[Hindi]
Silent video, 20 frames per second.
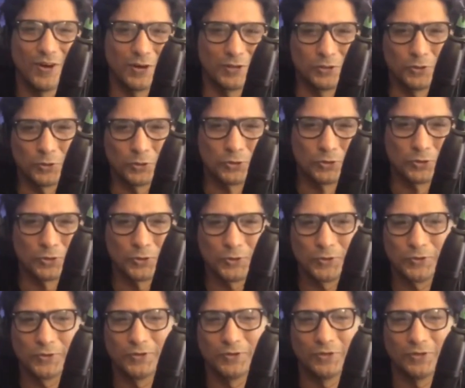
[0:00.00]
और दोस्तों
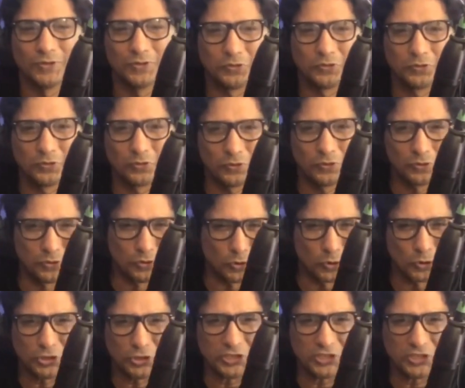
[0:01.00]

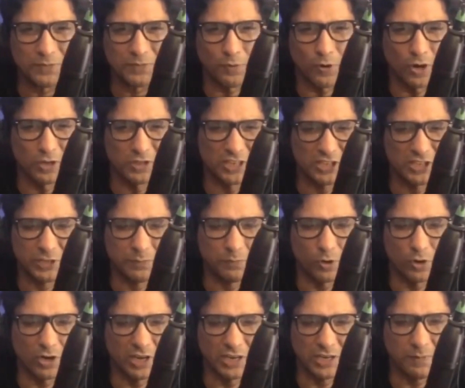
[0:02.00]
दो चीजें बहुत
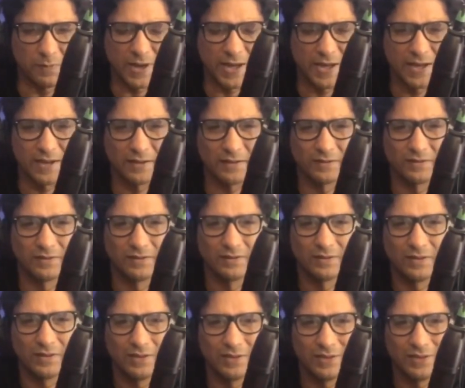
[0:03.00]
अजीबो गरीब
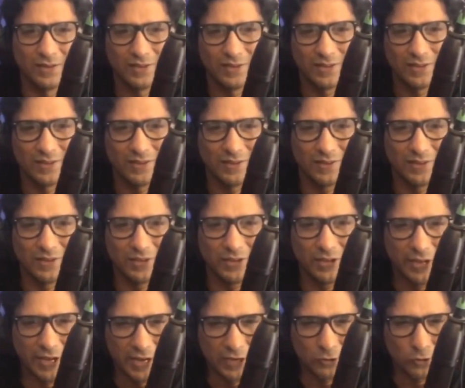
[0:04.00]
हैं
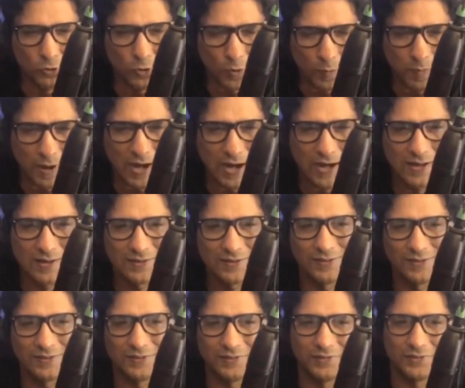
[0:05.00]
एक तोबा
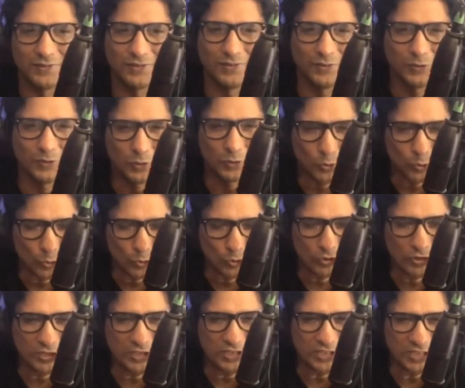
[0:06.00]

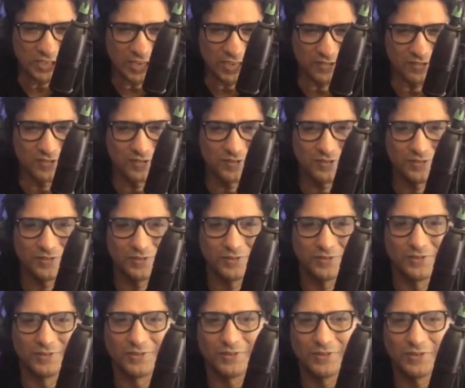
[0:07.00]
दूसरी नीयत
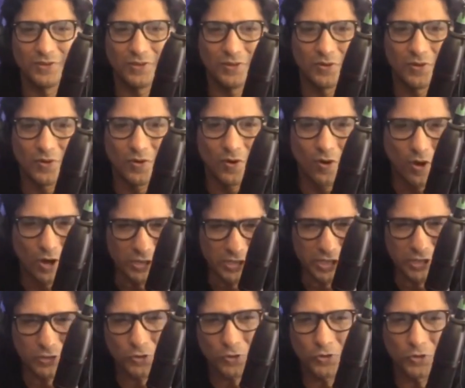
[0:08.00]
और
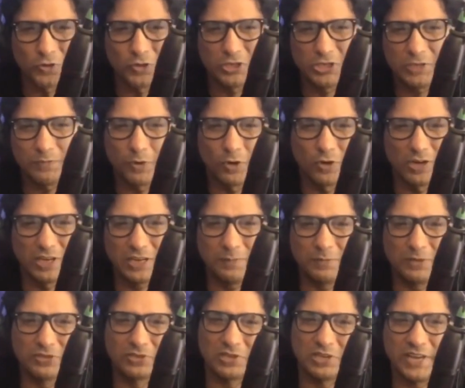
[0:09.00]
ये दोनों अजीबो
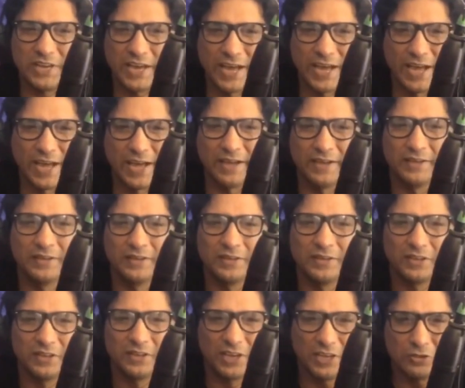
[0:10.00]
गरीब इसलिए हैं
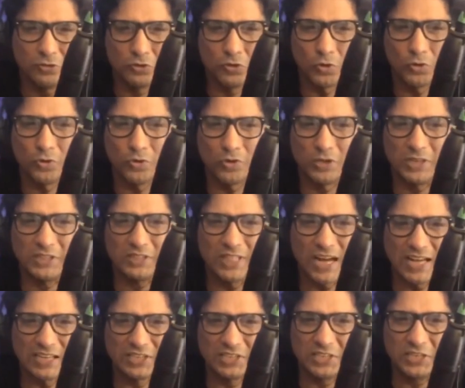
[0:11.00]
कि इन दोनों की
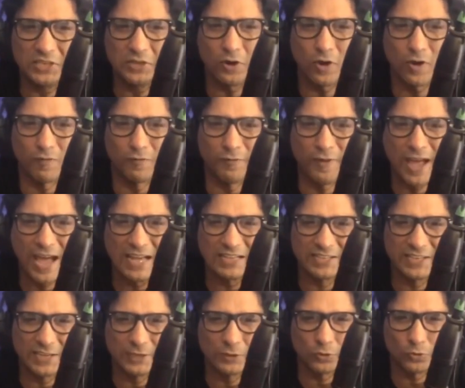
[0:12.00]
तासीर और
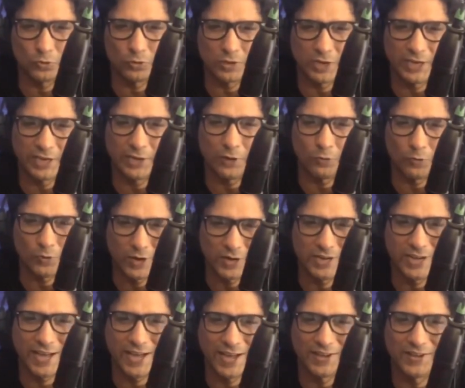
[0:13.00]
फैज़ एक दूसरे के
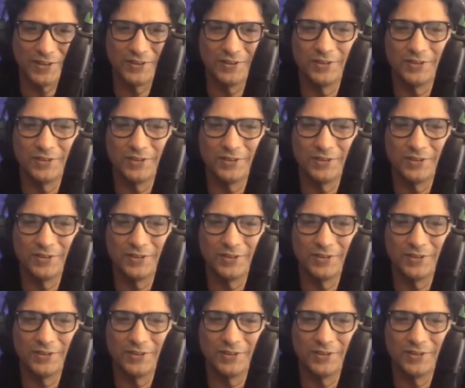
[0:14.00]
उलट है